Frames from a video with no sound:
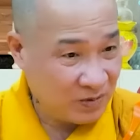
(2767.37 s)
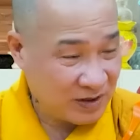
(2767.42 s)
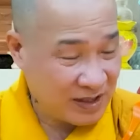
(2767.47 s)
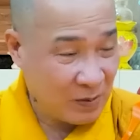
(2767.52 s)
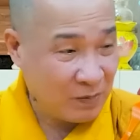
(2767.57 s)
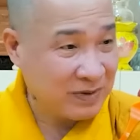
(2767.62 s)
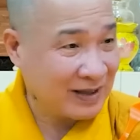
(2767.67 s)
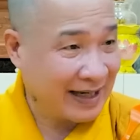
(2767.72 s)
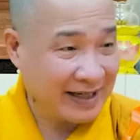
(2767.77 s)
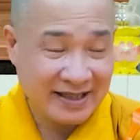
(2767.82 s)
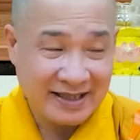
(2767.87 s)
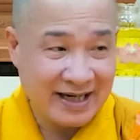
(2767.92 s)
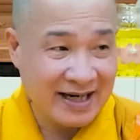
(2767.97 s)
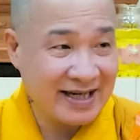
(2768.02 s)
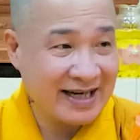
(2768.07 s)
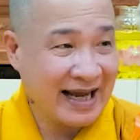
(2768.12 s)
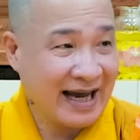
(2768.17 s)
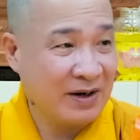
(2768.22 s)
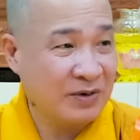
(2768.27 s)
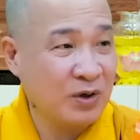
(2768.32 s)
Sống cảnh giới
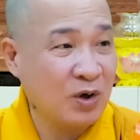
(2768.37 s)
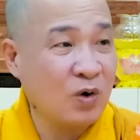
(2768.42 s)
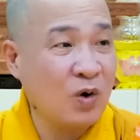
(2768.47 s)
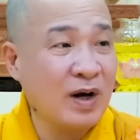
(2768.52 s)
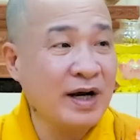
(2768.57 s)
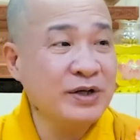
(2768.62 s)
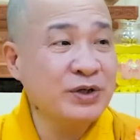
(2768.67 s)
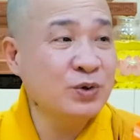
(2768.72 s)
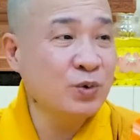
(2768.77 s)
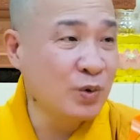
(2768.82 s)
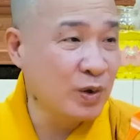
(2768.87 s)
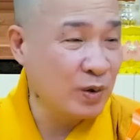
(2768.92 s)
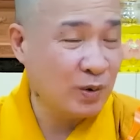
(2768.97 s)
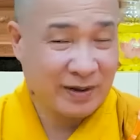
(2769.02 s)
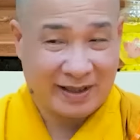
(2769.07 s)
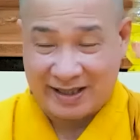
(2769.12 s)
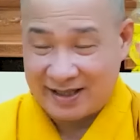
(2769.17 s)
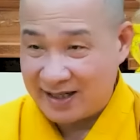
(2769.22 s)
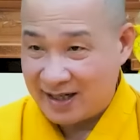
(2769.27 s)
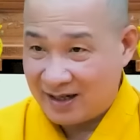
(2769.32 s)
nào nó có cái vui của
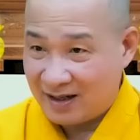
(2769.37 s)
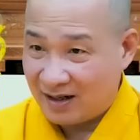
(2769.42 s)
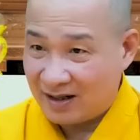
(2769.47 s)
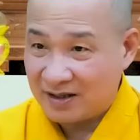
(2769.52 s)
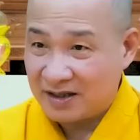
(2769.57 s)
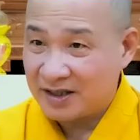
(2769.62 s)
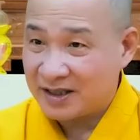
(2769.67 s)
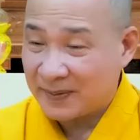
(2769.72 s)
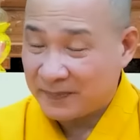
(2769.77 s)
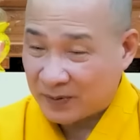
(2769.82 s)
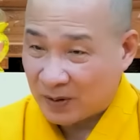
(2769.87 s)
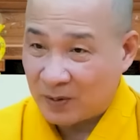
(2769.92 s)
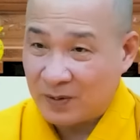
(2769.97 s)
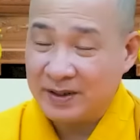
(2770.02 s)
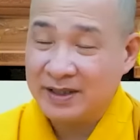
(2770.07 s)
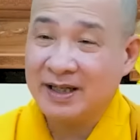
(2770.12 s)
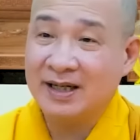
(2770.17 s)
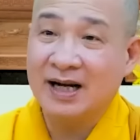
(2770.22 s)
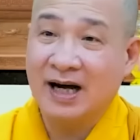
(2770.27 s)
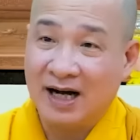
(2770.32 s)
cảnh giới đó nên chấp thủ
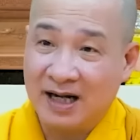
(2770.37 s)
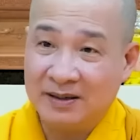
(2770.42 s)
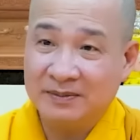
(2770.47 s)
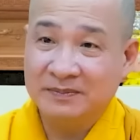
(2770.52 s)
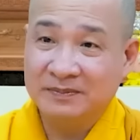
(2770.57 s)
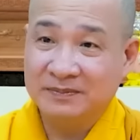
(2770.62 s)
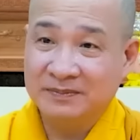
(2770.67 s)
cảnh giới đó.